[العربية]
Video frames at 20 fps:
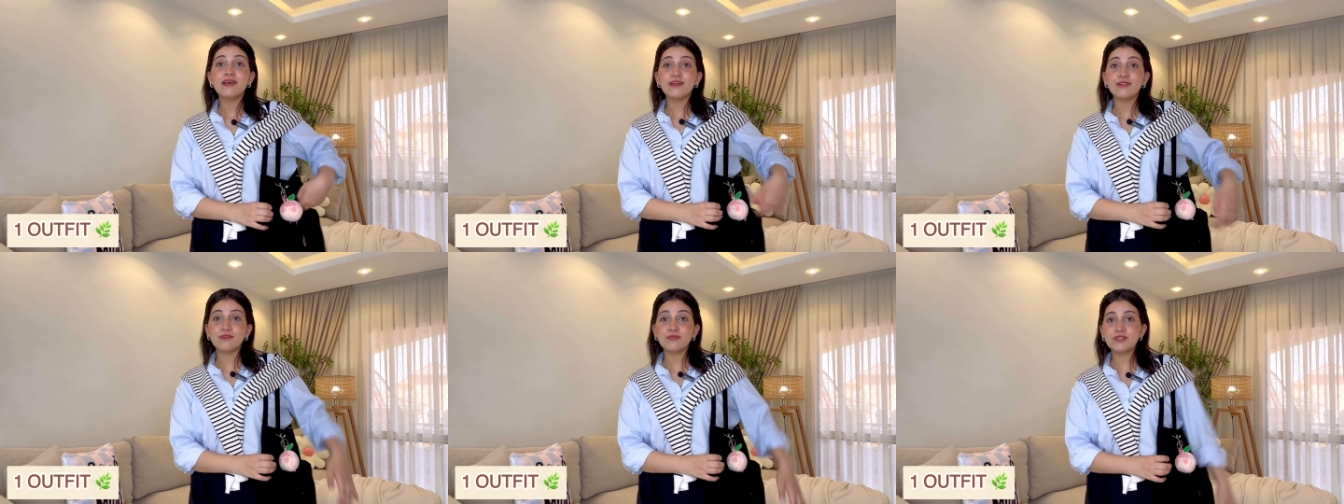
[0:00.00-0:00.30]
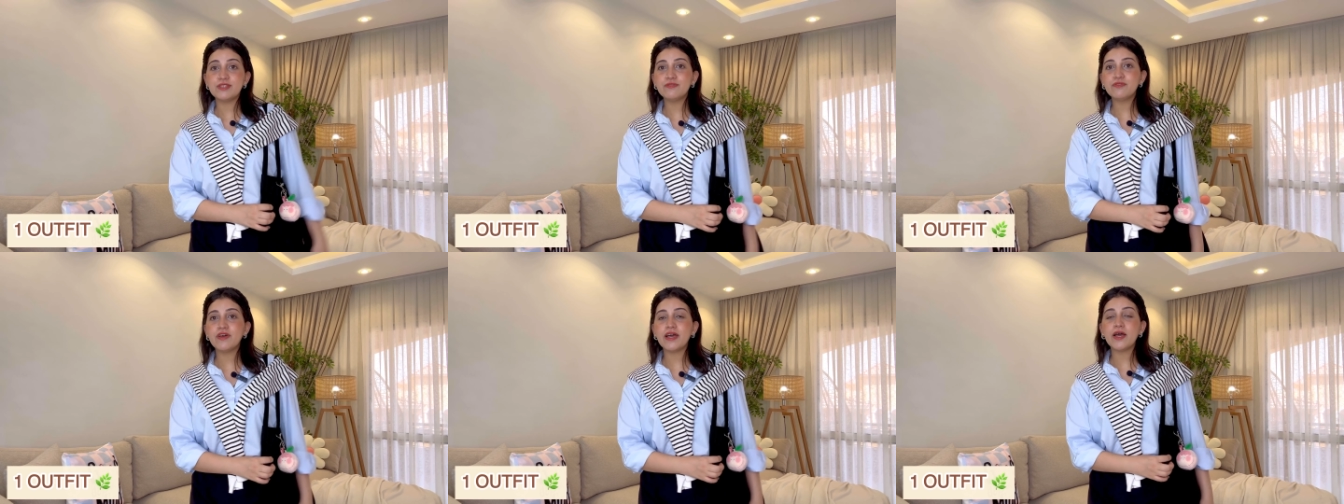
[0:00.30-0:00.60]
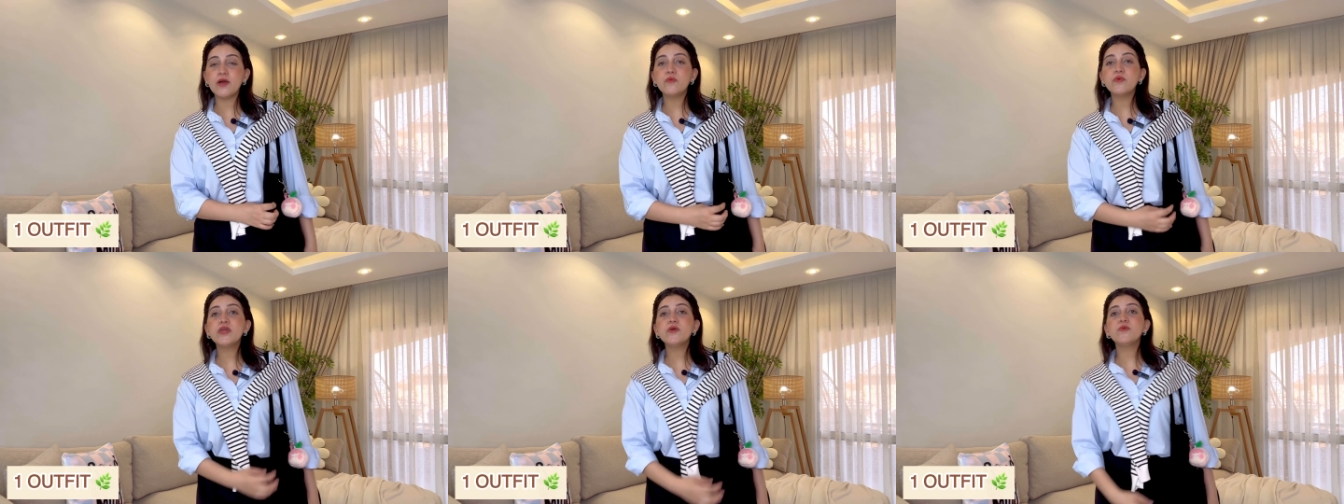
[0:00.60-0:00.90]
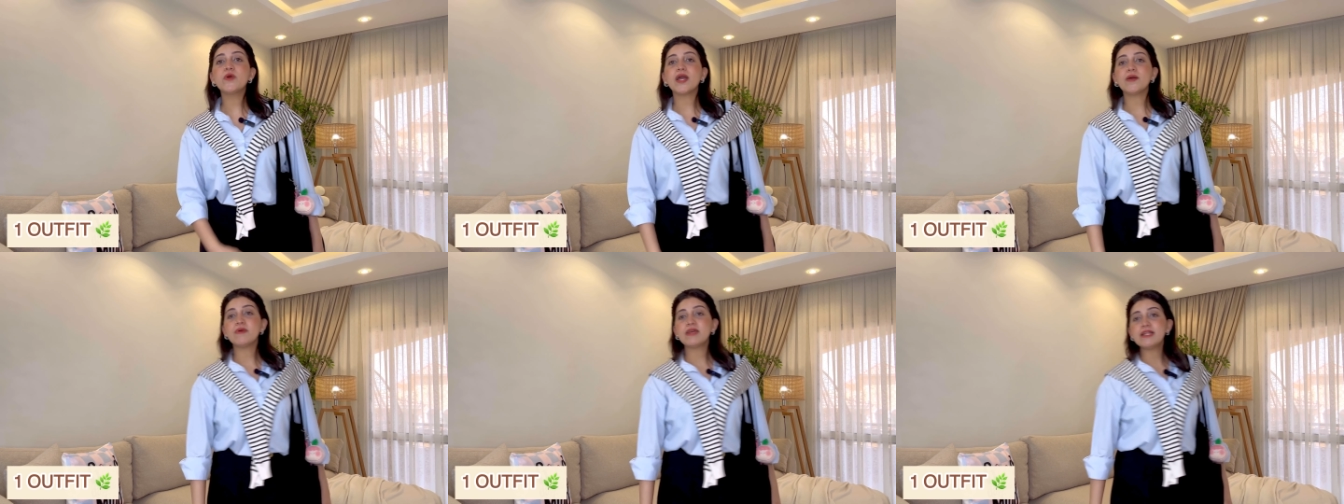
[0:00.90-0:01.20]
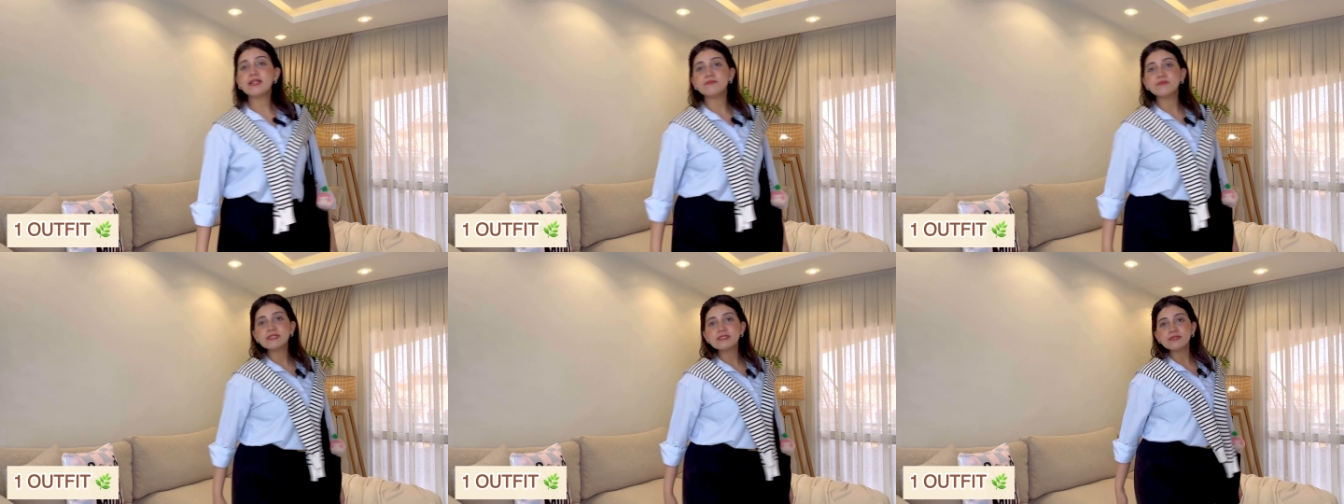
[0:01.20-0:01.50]
لطيفه قوي
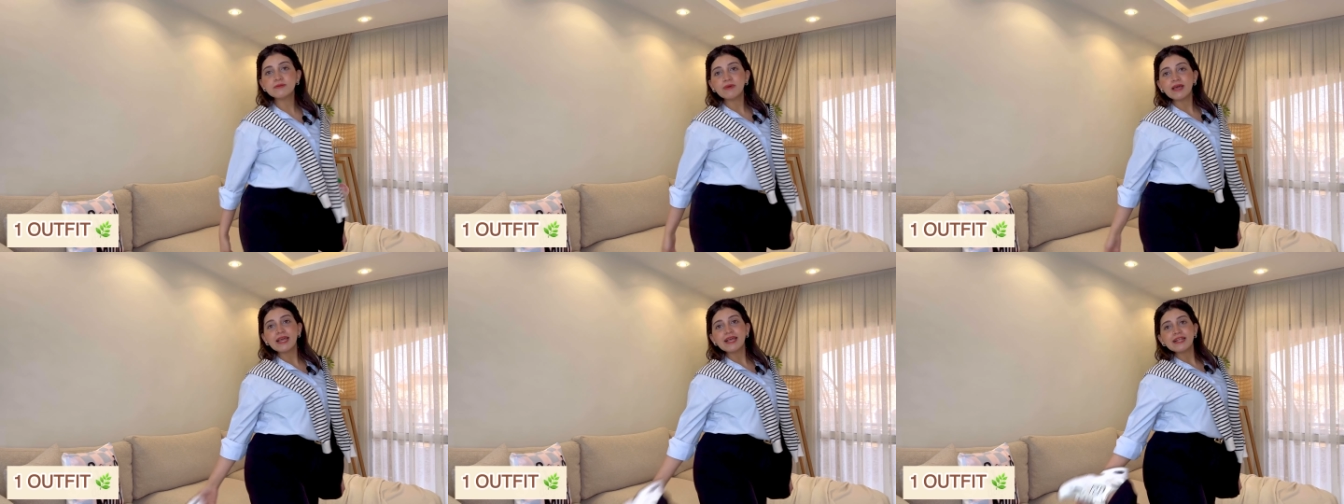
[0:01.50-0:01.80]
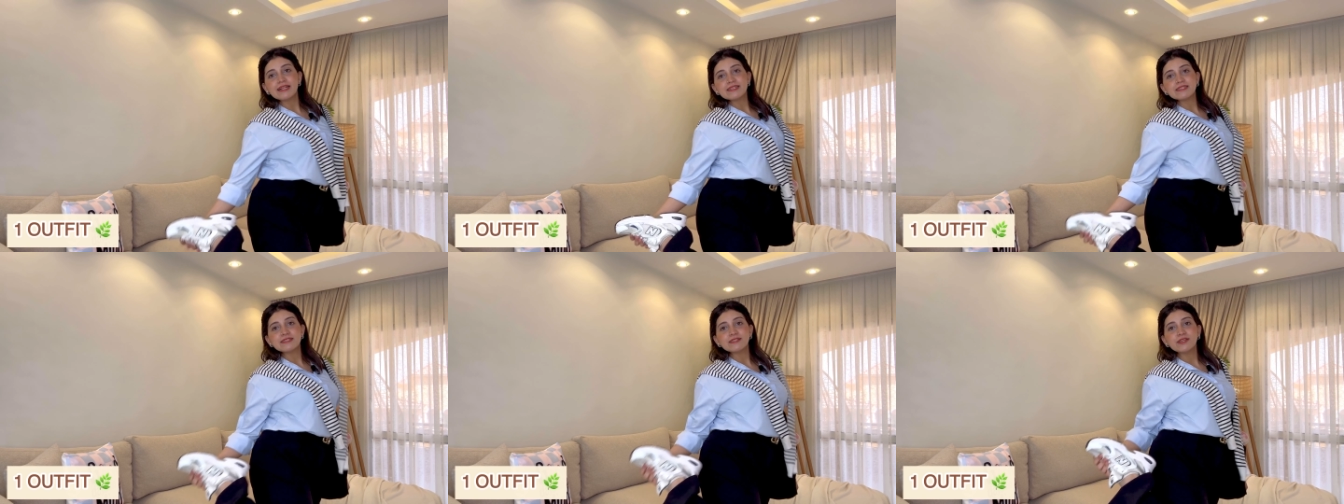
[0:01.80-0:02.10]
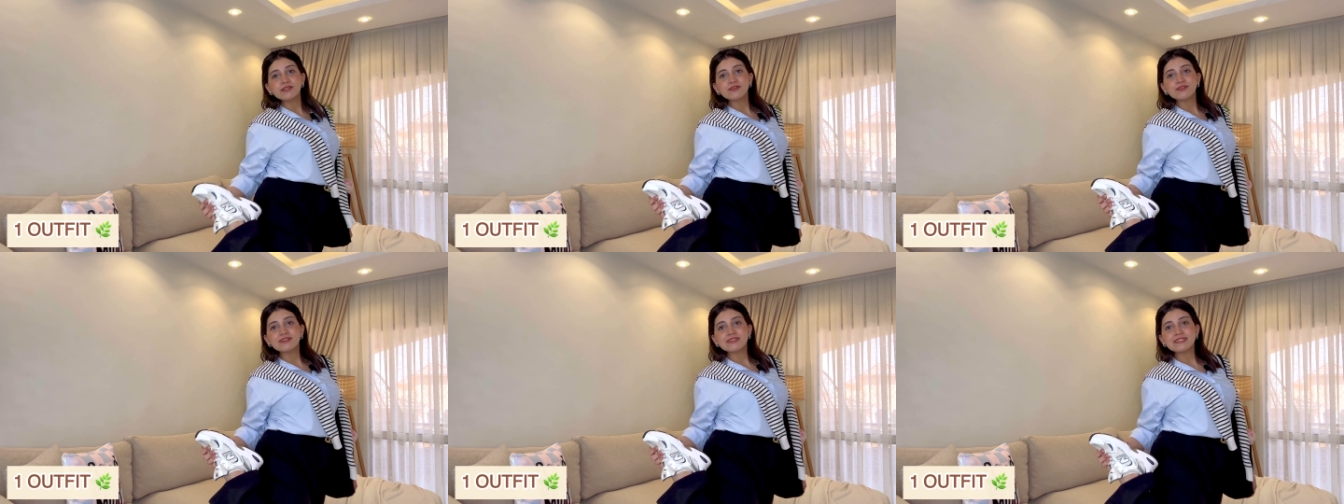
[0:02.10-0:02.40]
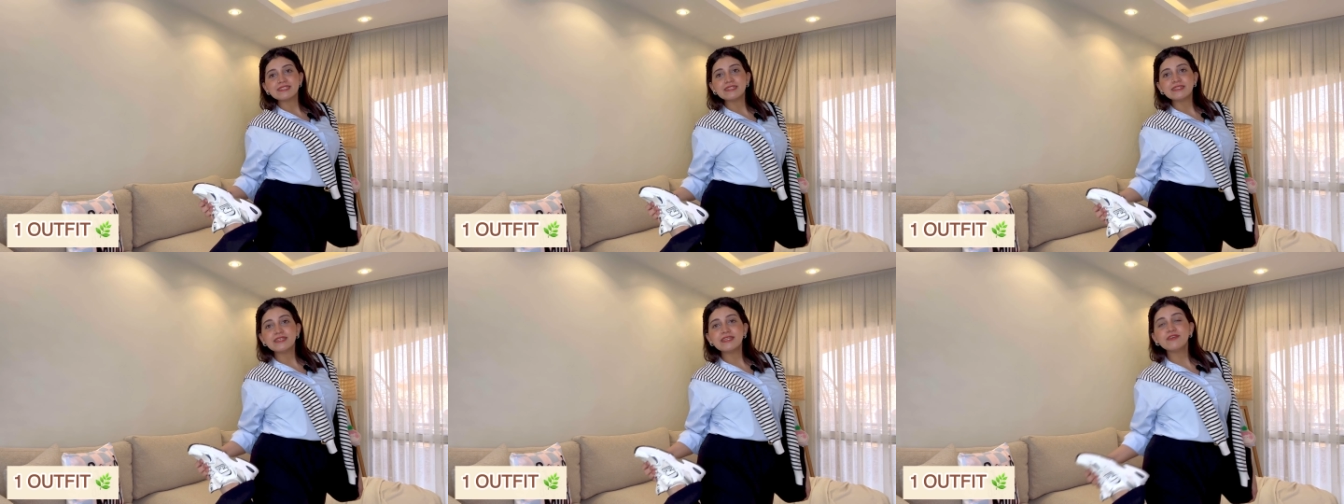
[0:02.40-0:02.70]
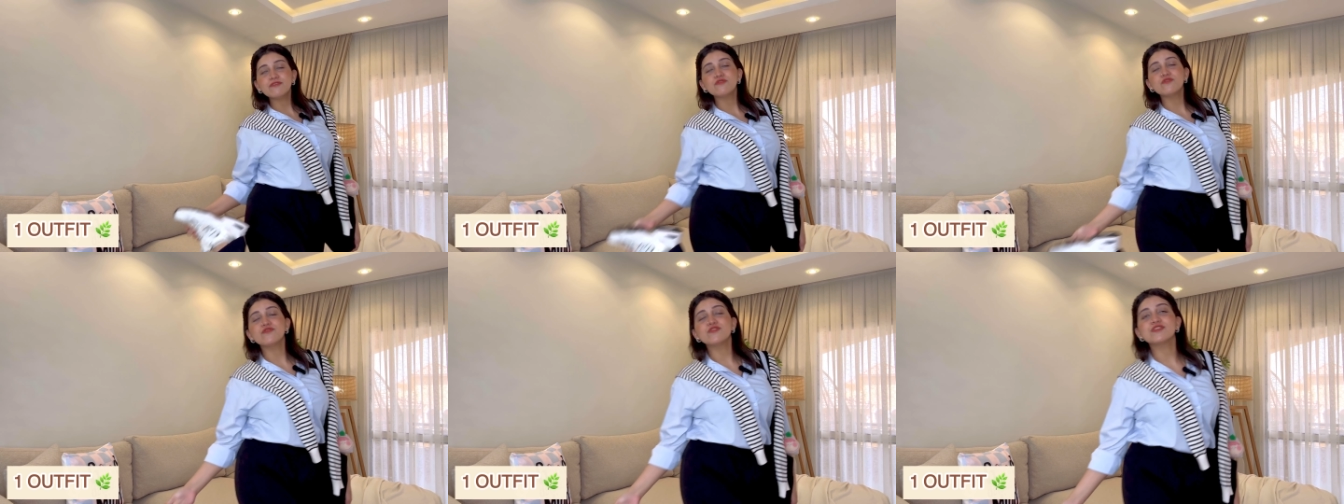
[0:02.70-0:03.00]
وكمان لبست بقى السنيكرز
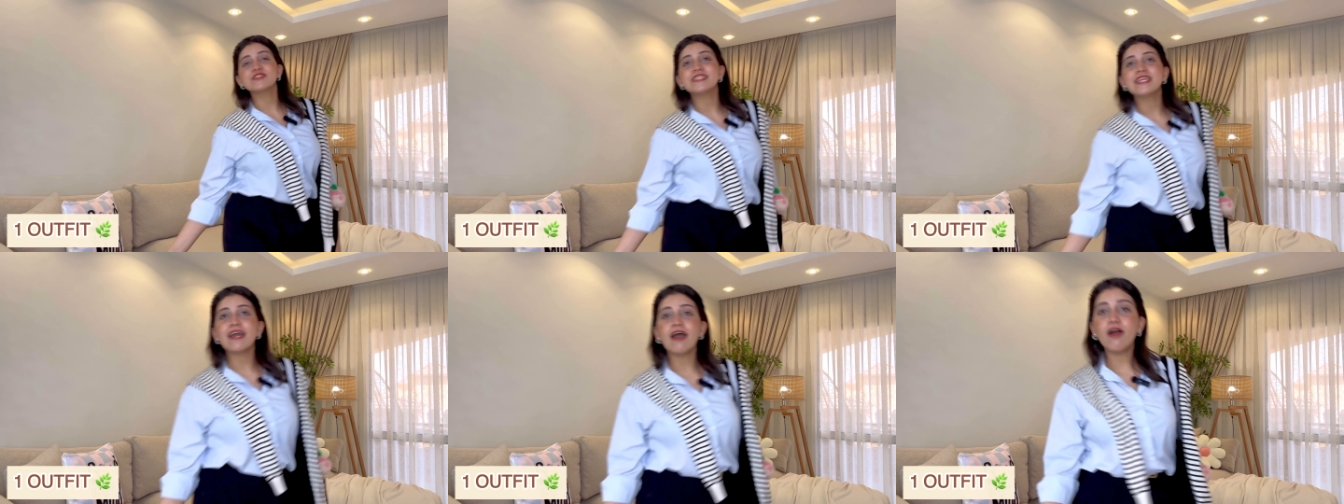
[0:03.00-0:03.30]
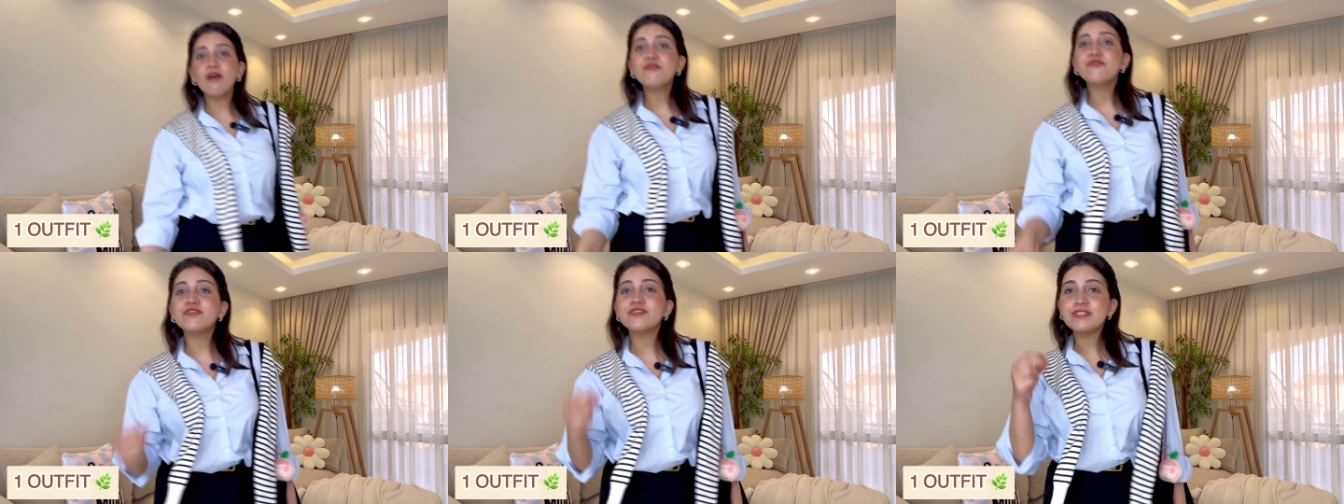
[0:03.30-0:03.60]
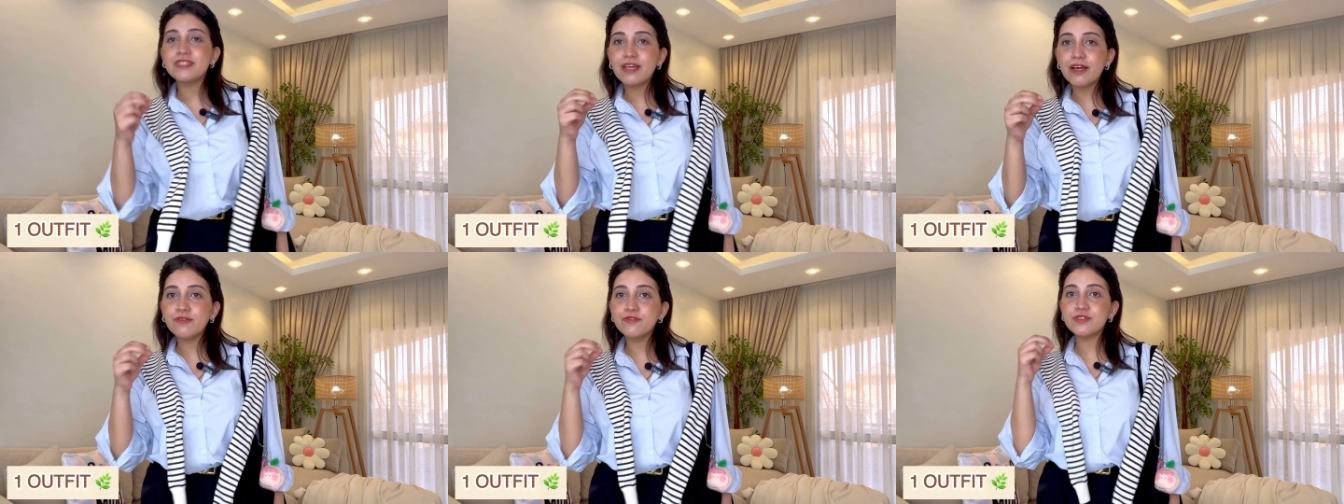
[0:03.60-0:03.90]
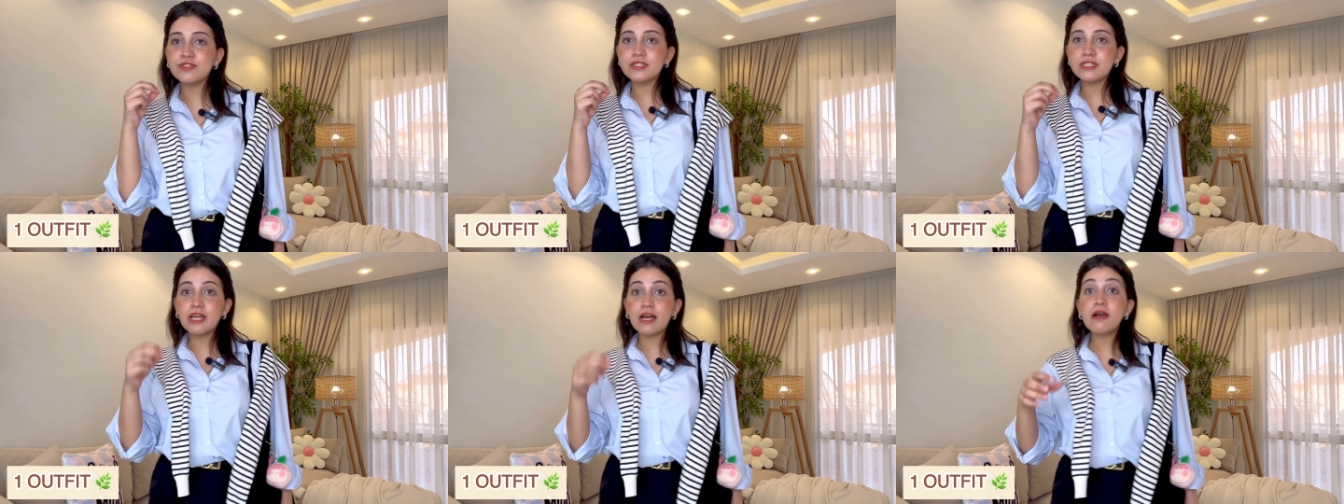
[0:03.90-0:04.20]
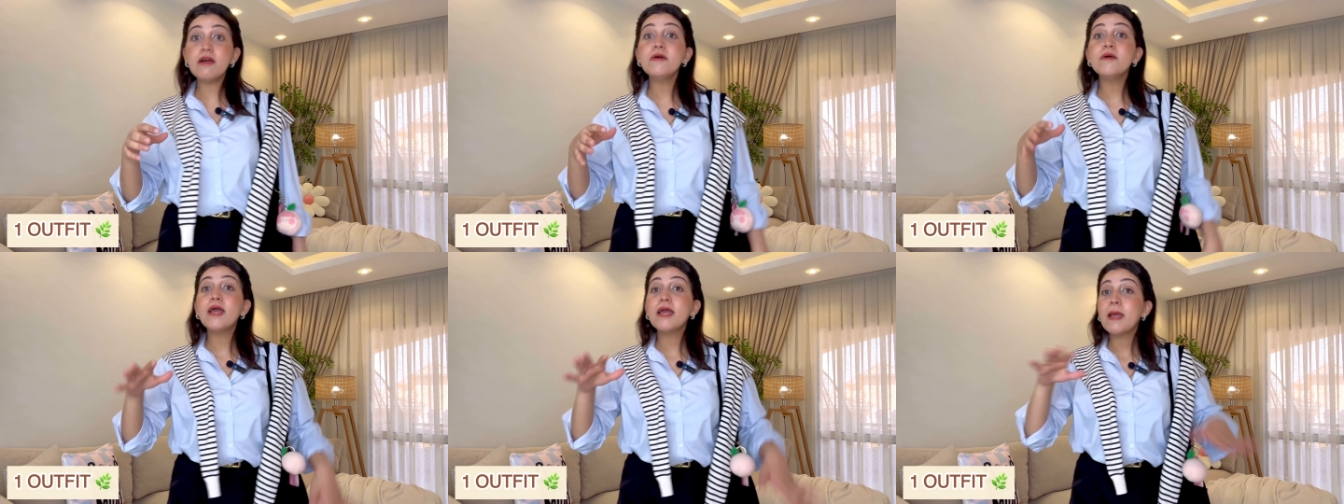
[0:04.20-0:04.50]
دي فظيعه فظيعه فظيعه